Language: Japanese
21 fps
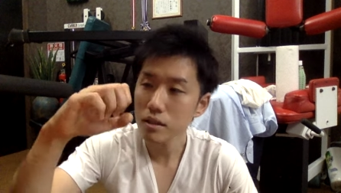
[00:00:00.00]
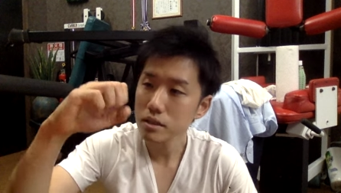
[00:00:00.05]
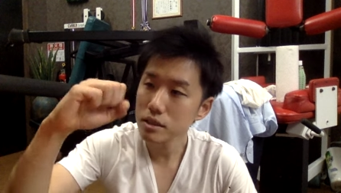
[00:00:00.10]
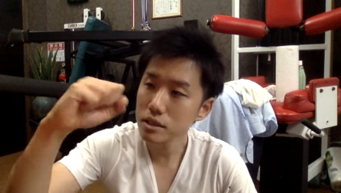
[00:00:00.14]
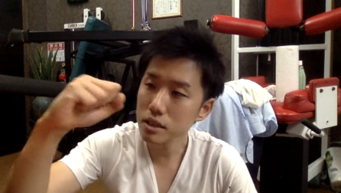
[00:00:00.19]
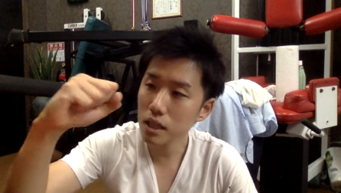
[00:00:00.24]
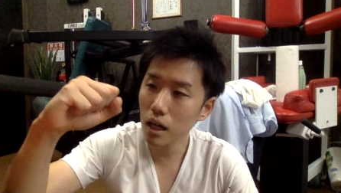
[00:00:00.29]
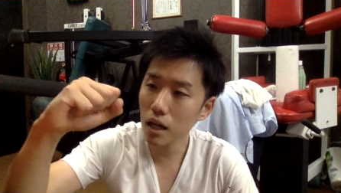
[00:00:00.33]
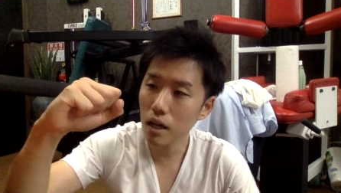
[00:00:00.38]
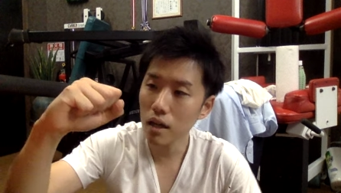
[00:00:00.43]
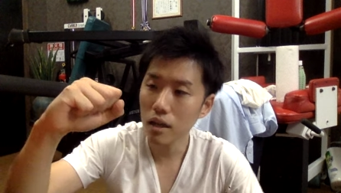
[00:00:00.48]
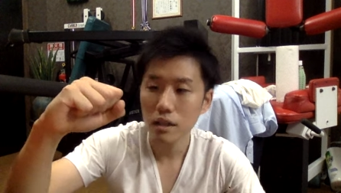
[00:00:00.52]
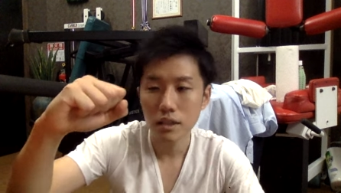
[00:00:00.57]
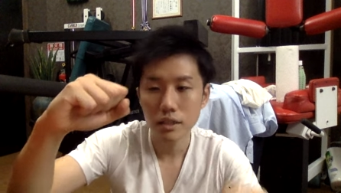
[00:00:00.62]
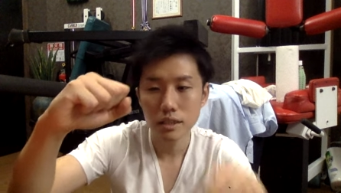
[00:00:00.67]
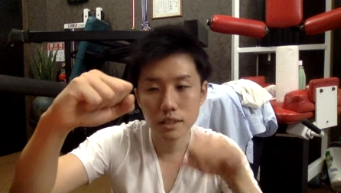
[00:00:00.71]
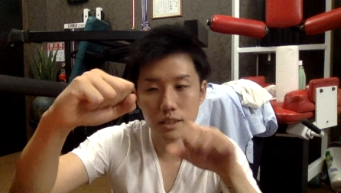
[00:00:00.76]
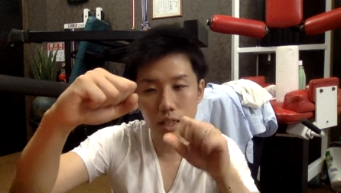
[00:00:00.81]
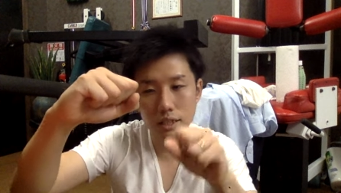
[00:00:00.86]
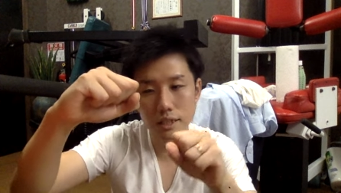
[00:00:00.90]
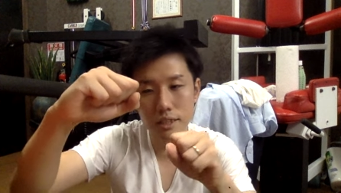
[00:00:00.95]
じゃあ、
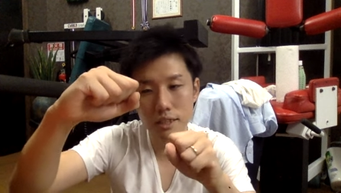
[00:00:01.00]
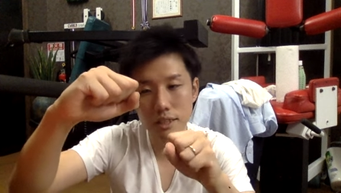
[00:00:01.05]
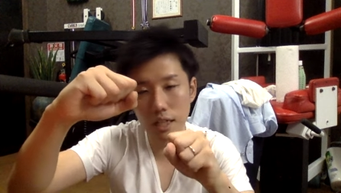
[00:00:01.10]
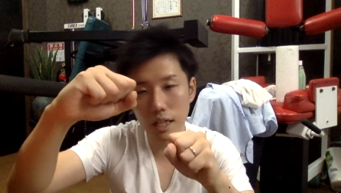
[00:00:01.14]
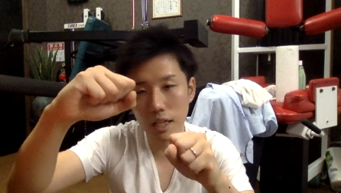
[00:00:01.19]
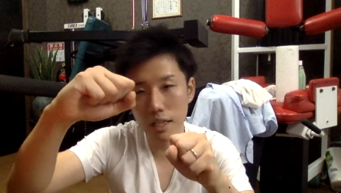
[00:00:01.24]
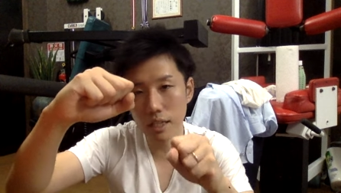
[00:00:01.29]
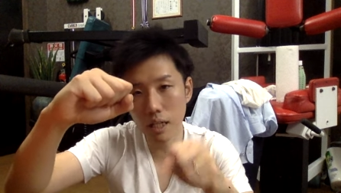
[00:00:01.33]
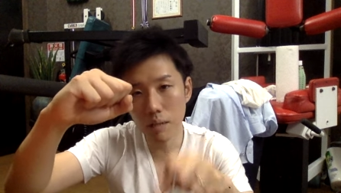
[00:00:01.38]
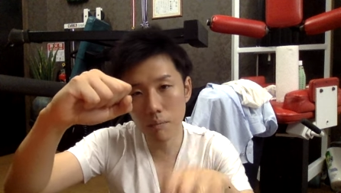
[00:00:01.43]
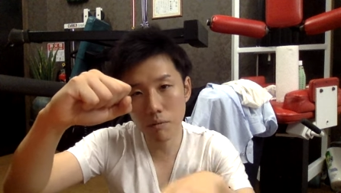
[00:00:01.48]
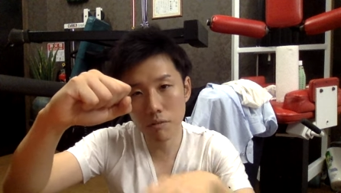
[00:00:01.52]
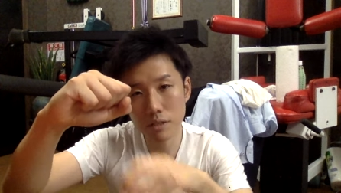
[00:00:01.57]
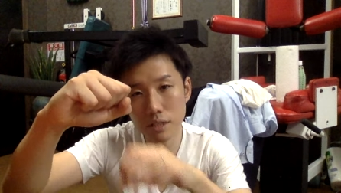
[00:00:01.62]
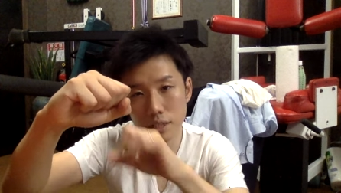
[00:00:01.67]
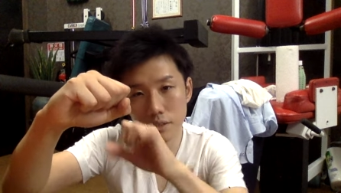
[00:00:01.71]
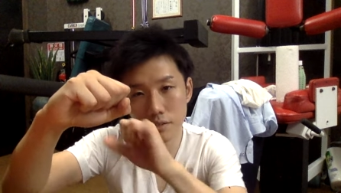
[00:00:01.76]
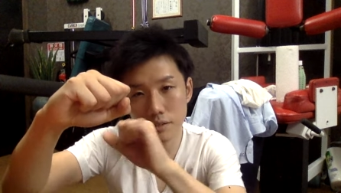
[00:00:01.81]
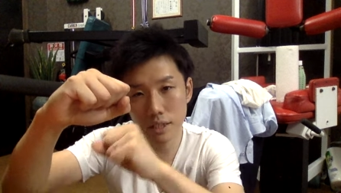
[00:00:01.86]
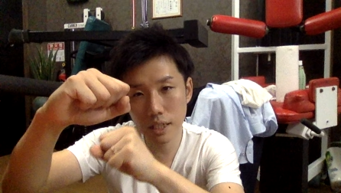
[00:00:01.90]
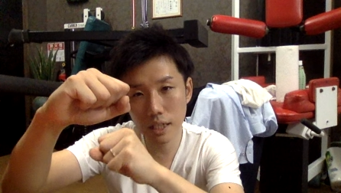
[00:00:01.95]
チラシしたらいいな、
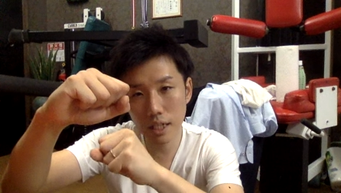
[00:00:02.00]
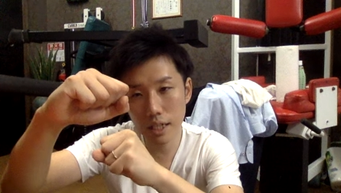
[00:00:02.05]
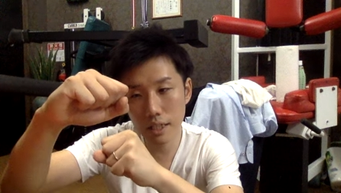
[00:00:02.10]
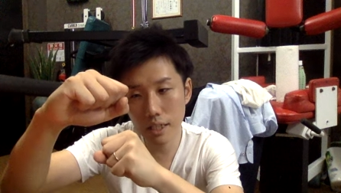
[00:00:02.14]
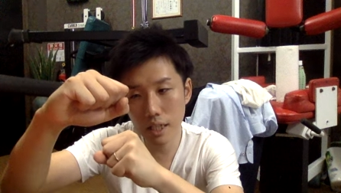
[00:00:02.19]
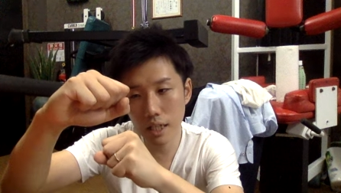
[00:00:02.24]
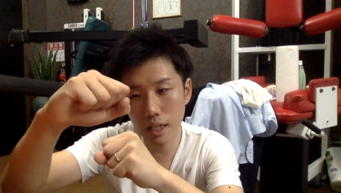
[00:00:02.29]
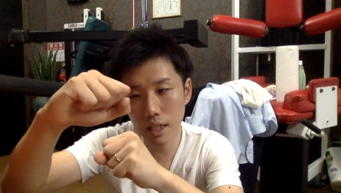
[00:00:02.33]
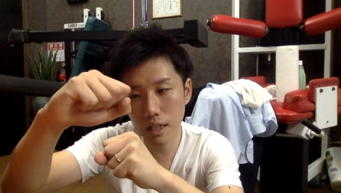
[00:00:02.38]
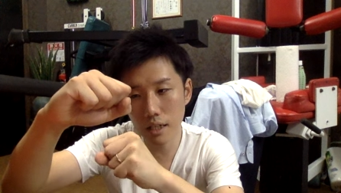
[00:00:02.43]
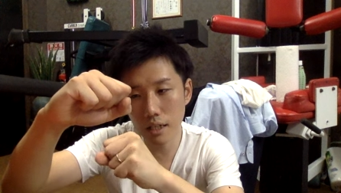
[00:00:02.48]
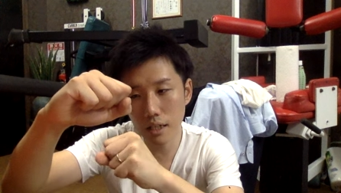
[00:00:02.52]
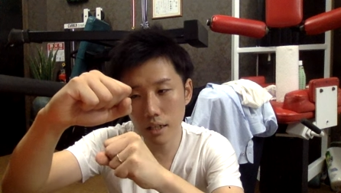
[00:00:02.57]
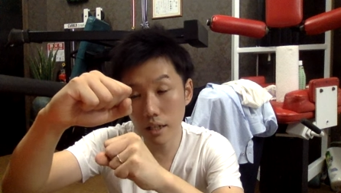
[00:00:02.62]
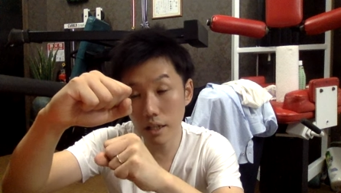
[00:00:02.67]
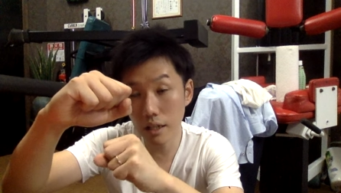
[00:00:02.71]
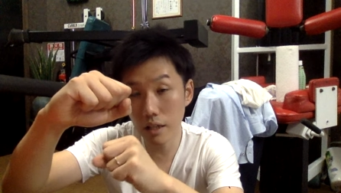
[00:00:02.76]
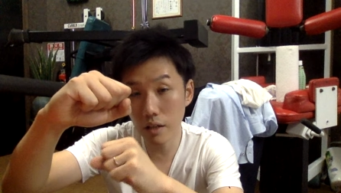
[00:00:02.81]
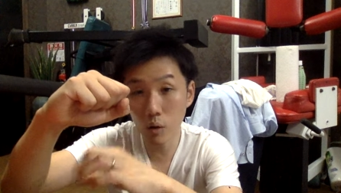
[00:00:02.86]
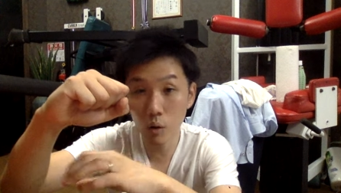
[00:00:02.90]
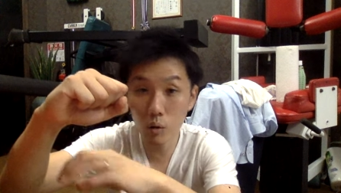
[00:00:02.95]
ポスティングしたらいいな、
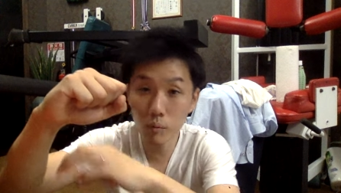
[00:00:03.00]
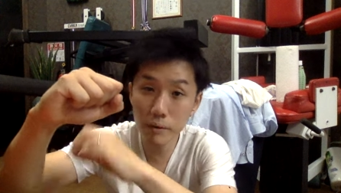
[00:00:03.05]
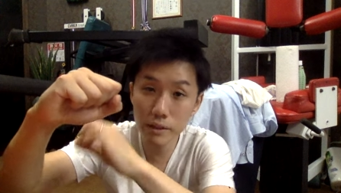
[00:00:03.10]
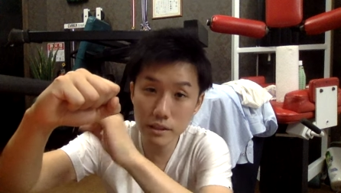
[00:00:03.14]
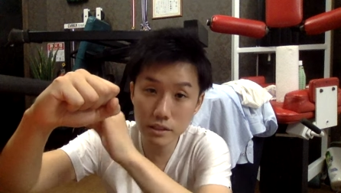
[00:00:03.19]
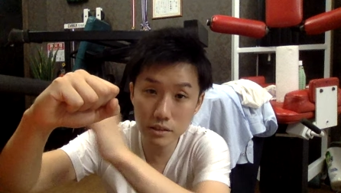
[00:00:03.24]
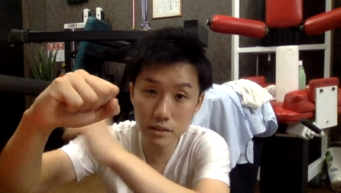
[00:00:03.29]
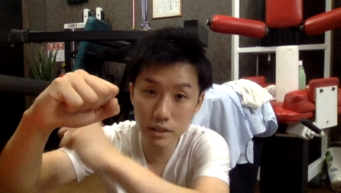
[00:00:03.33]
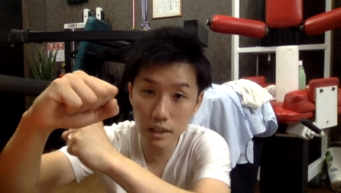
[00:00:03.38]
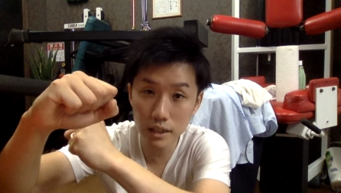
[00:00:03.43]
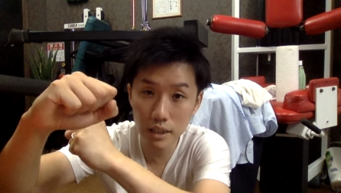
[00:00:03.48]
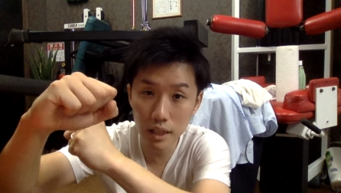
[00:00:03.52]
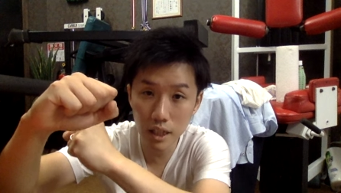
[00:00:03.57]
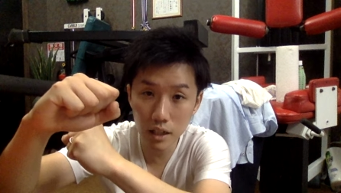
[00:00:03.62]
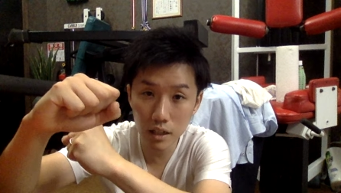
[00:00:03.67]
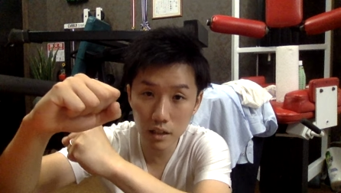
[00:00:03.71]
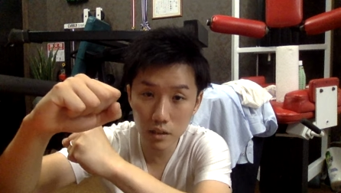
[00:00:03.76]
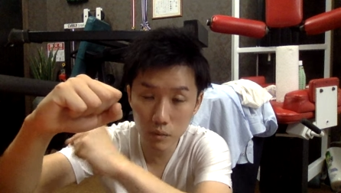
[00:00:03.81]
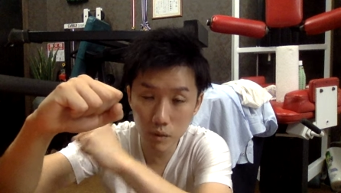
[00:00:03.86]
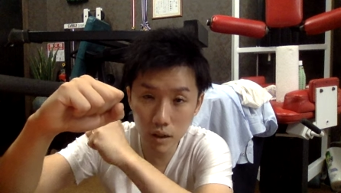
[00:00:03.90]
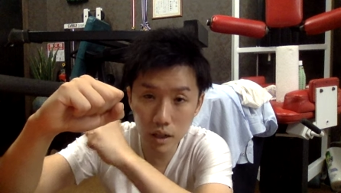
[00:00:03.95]
えー、ホームページ作ったらいい
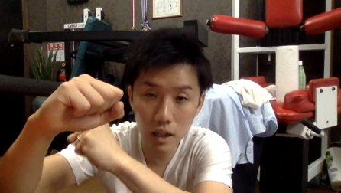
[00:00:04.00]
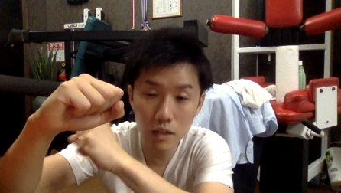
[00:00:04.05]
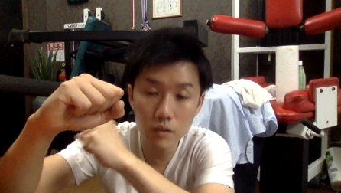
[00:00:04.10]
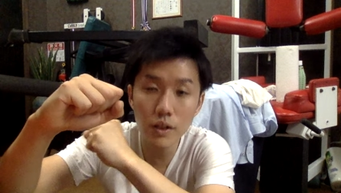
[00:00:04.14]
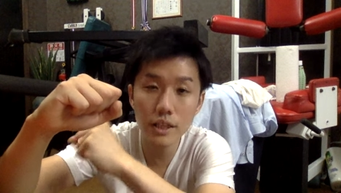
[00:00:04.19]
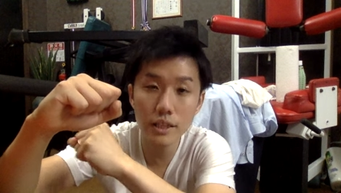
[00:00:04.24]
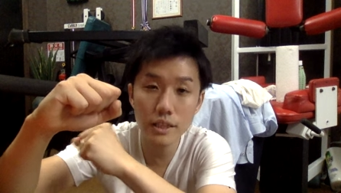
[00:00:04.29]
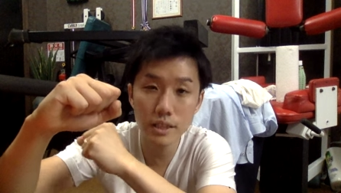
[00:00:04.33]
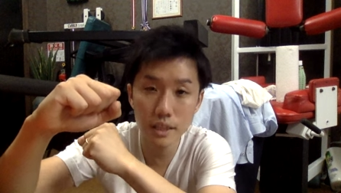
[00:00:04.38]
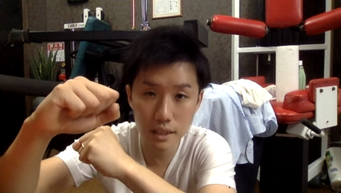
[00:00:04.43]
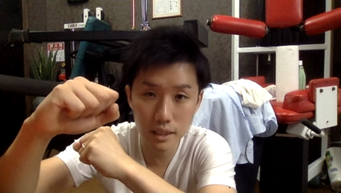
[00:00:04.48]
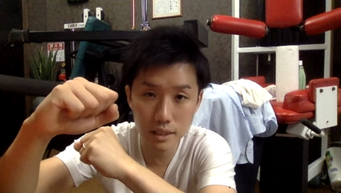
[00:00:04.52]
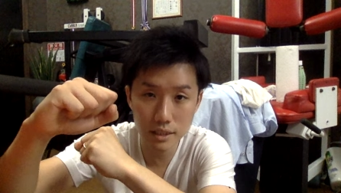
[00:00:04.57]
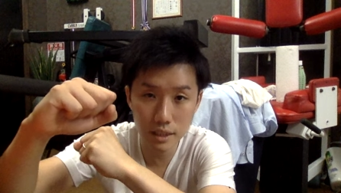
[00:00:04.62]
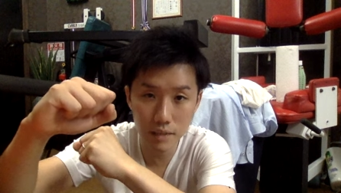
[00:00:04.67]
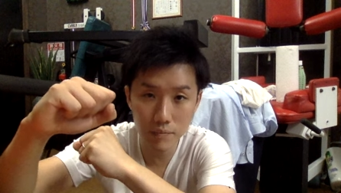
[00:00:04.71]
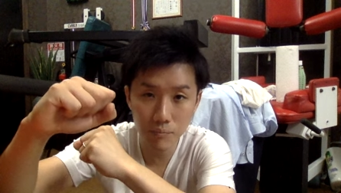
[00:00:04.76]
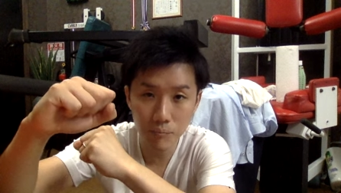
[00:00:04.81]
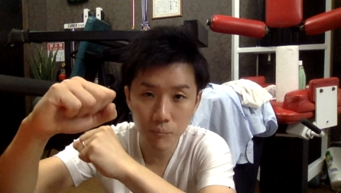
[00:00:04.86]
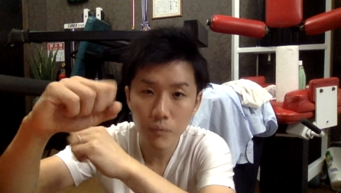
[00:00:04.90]
なとかあるわけじゃないですか。